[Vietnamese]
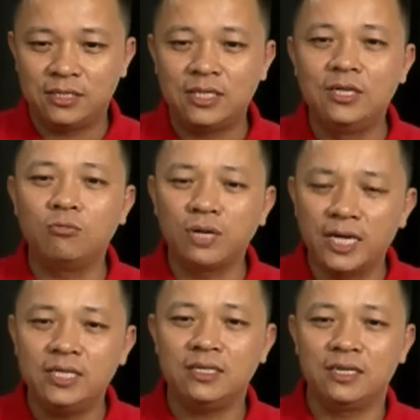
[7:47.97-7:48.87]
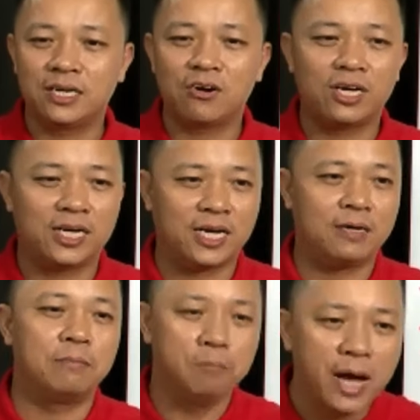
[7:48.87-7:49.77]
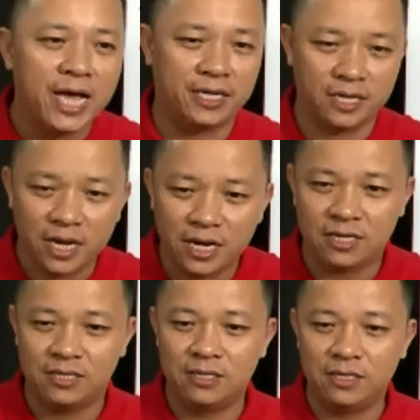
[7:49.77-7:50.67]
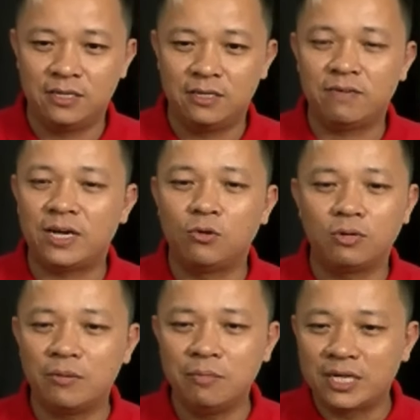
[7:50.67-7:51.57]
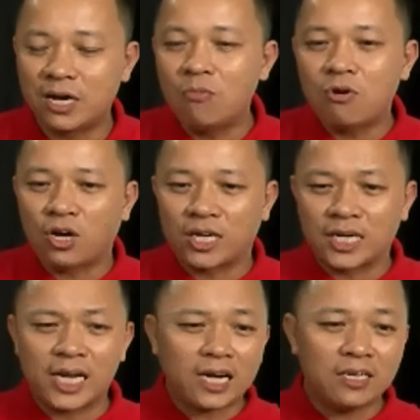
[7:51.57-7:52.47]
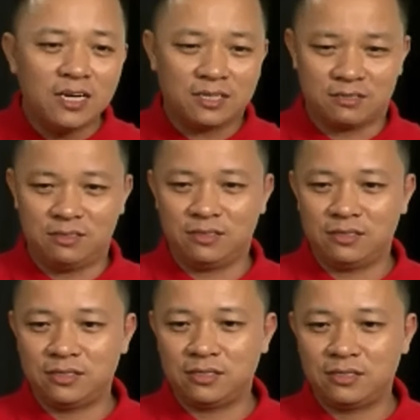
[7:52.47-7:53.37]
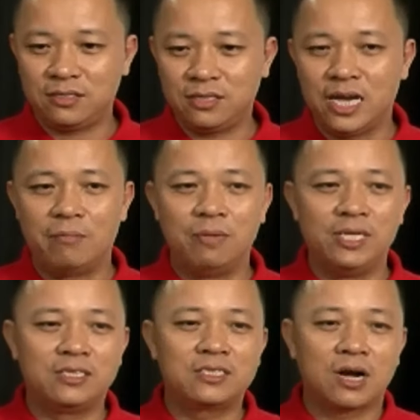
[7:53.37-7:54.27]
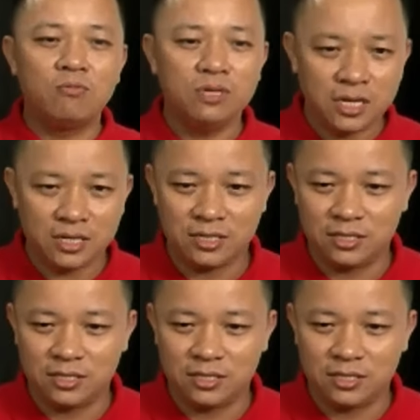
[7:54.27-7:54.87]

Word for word: thì lúc đấy người ta gọi là bể nợ và lúc đấy mình không còn năng lực để mình sống nữa